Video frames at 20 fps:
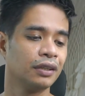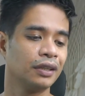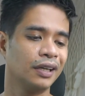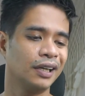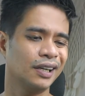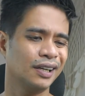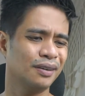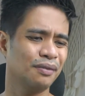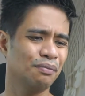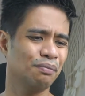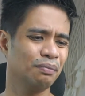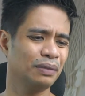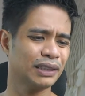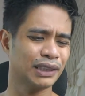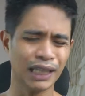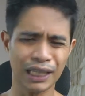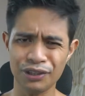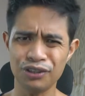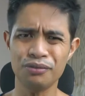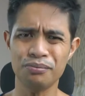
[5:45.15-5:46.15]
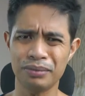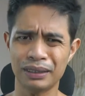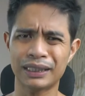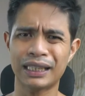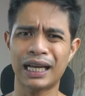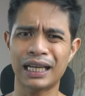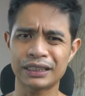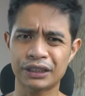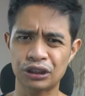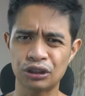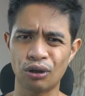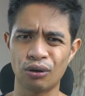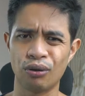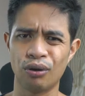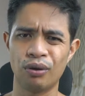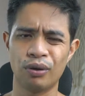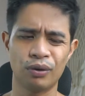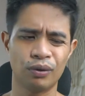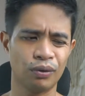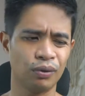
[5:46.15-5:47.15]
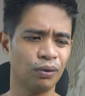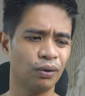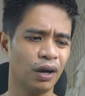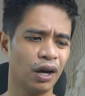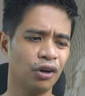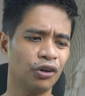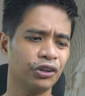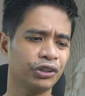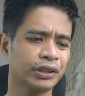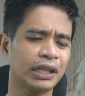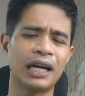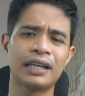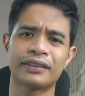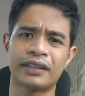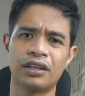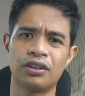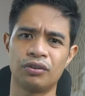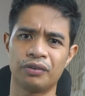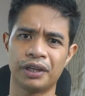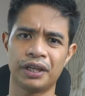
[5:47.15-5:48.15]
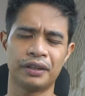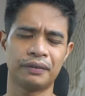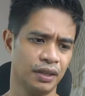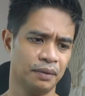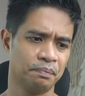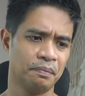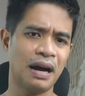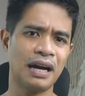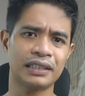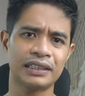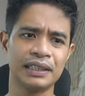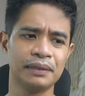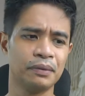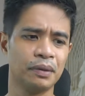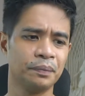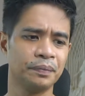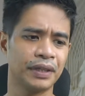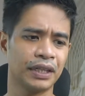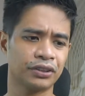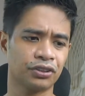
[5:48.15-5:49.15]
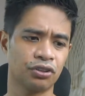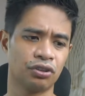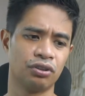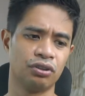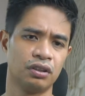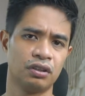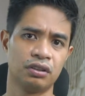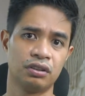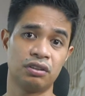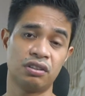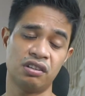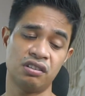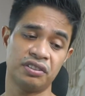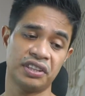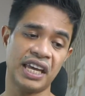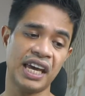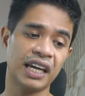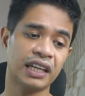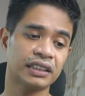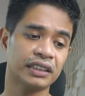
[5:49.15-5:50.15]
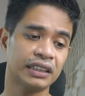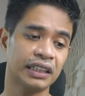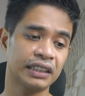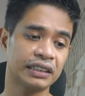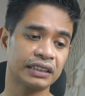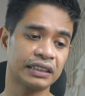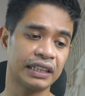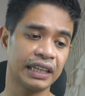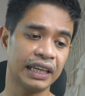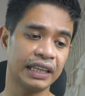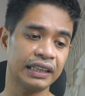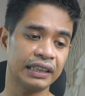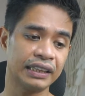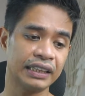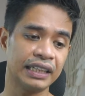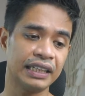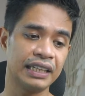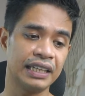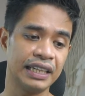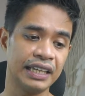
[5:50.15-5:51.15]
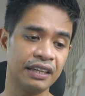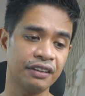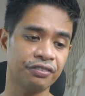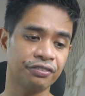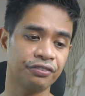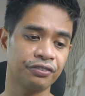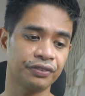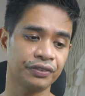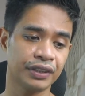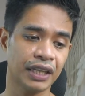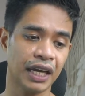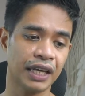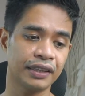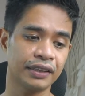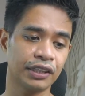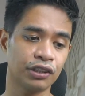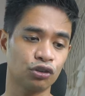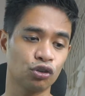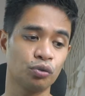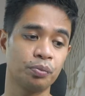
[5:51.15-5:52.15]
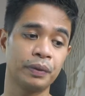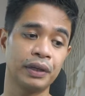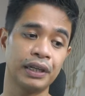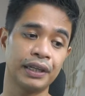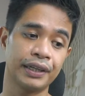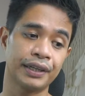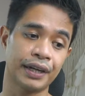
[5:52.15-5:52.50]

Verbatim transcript: Um, masyadong mataas to kung ako yung tatanungin. Maximum na to. No? Next is green tea leaf, 92 mg.